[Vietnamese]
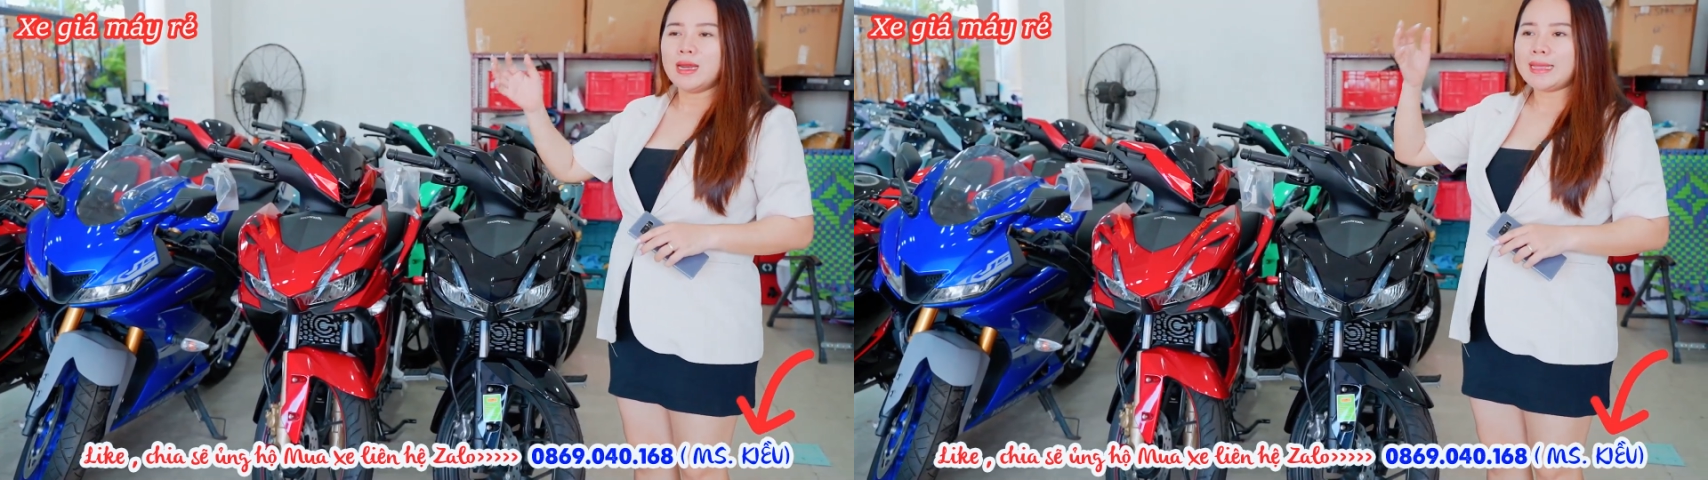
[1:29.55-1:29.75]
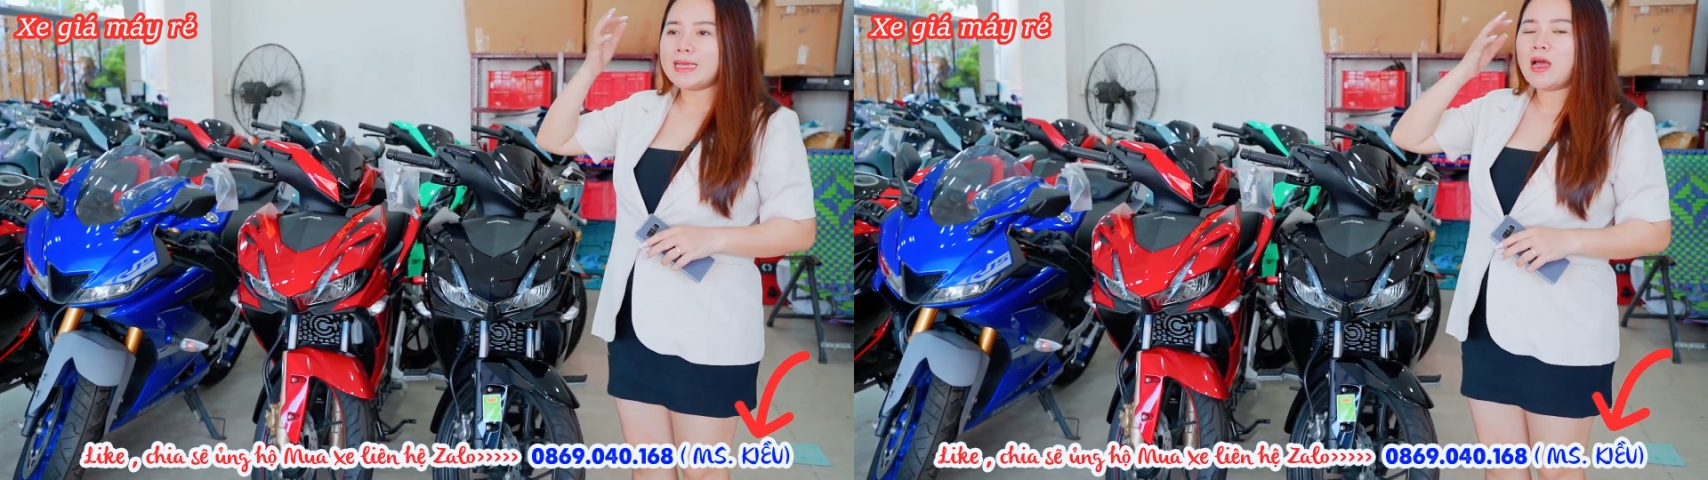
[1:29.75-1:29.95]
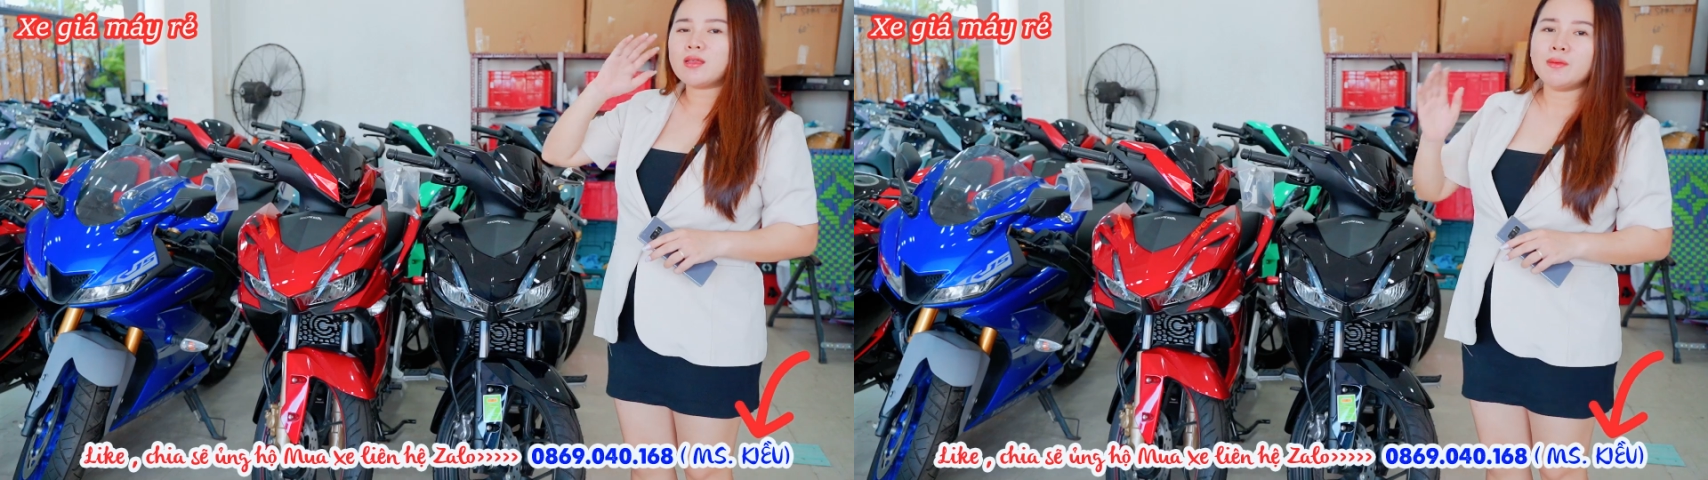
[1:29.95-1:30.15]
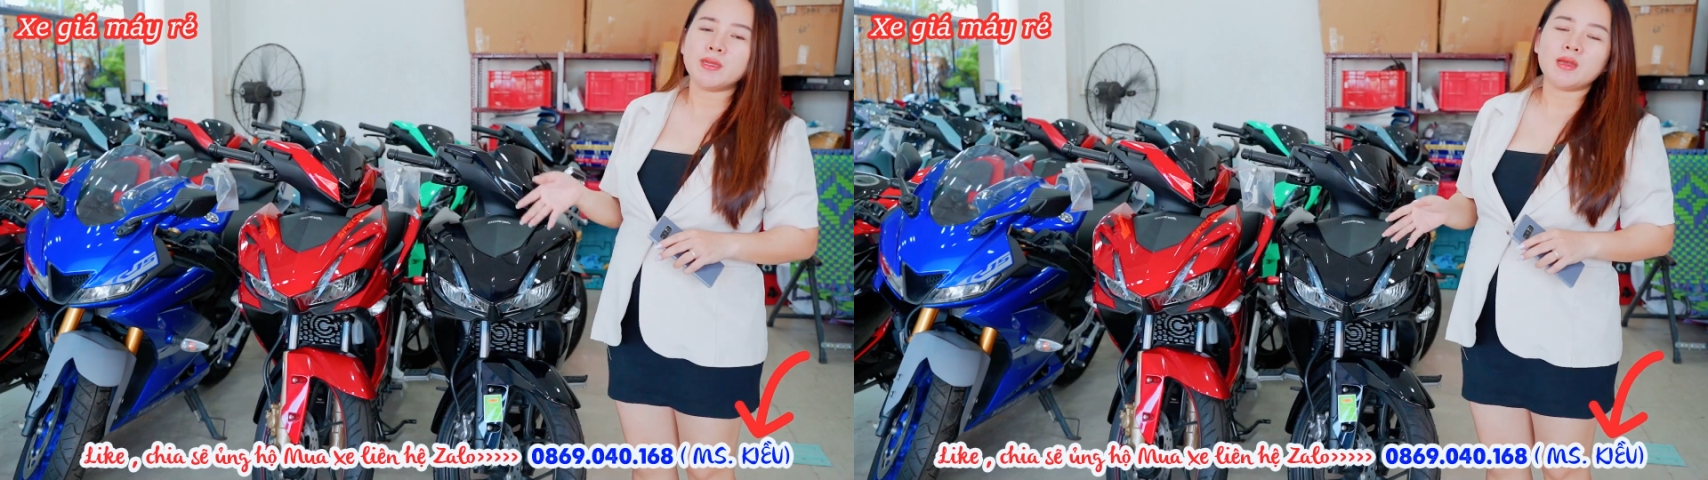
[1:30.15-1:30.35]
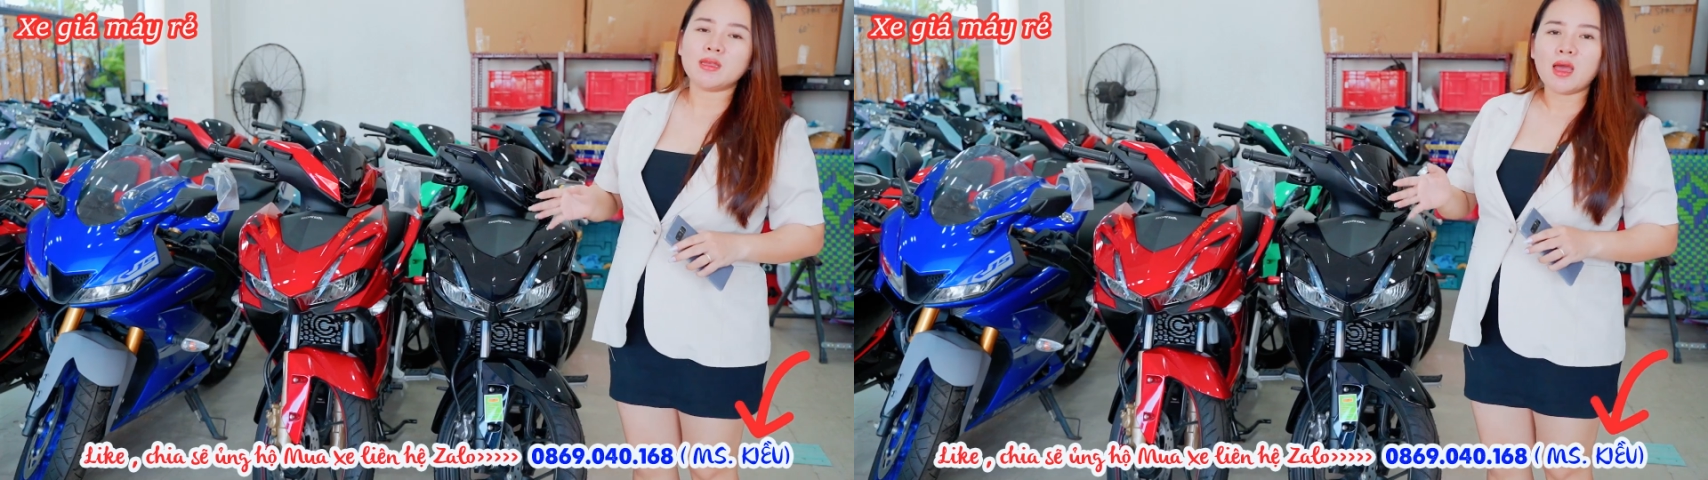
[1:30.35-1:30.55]
là chỉ cần chứng
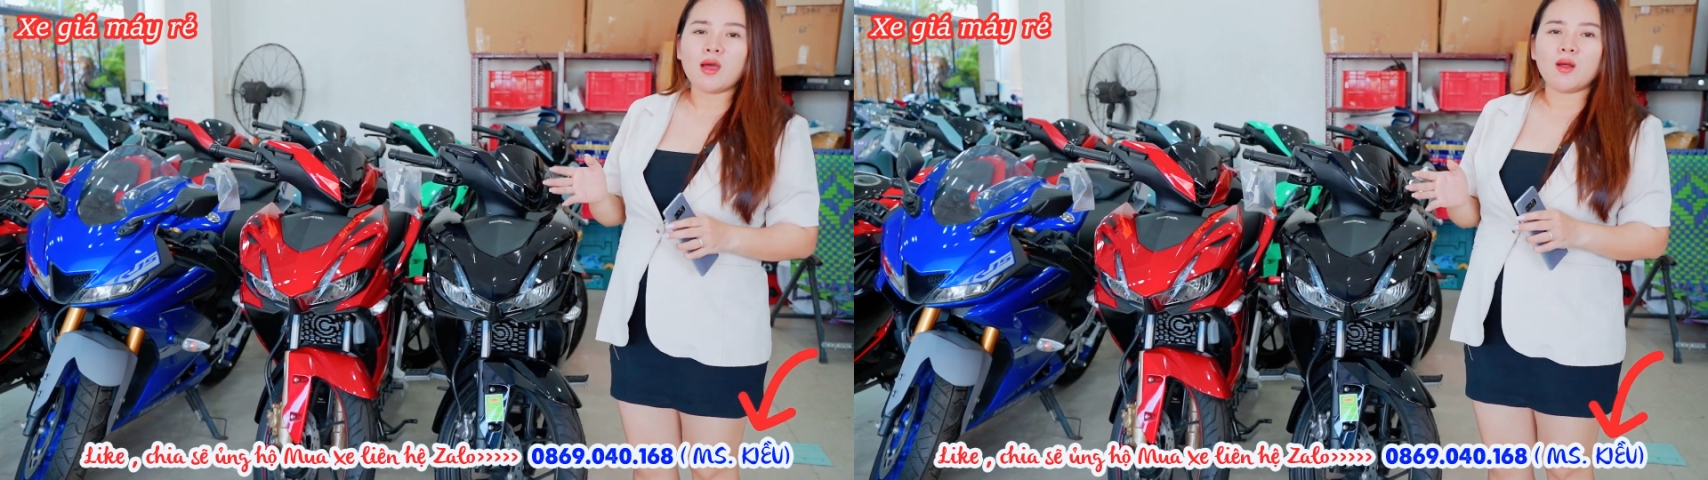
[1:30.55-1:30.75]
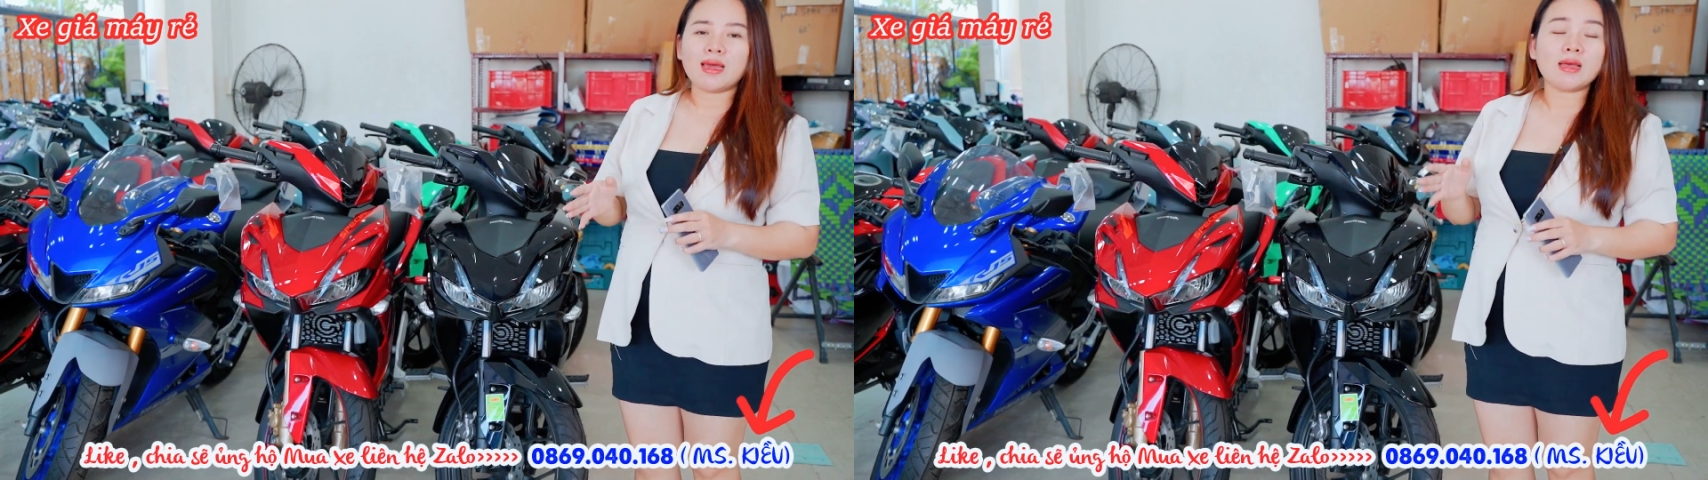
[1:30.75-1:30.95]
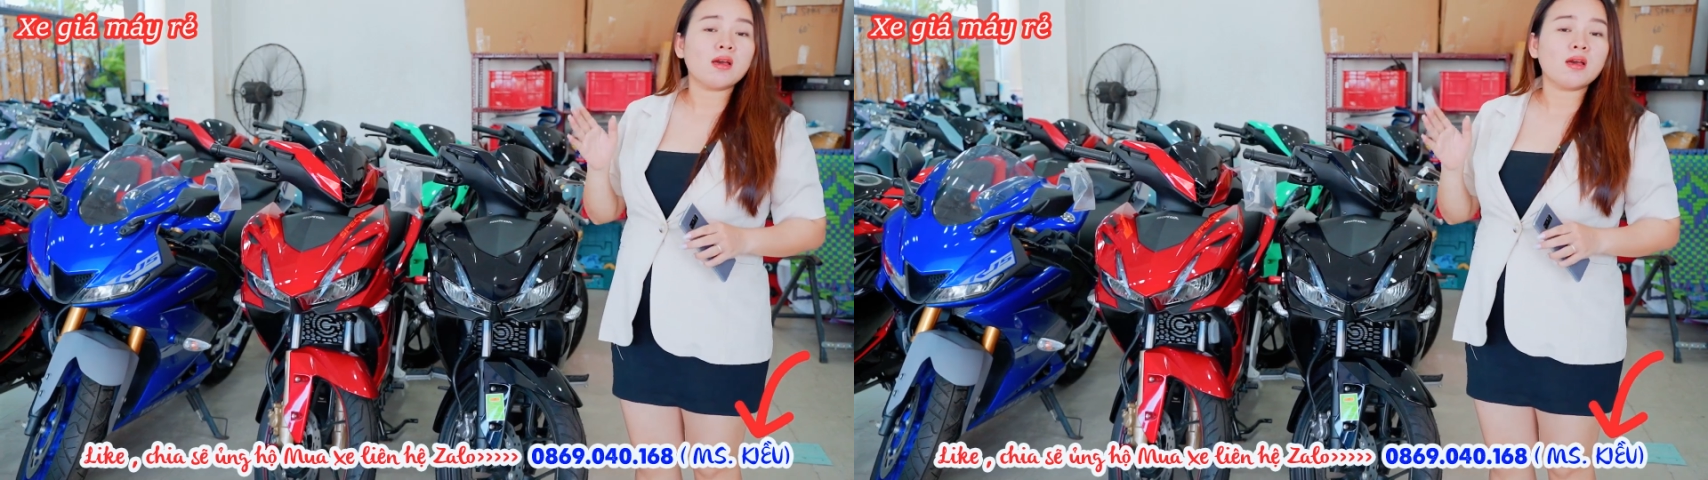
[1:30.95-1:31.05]
minh nhân dân hoặc là căn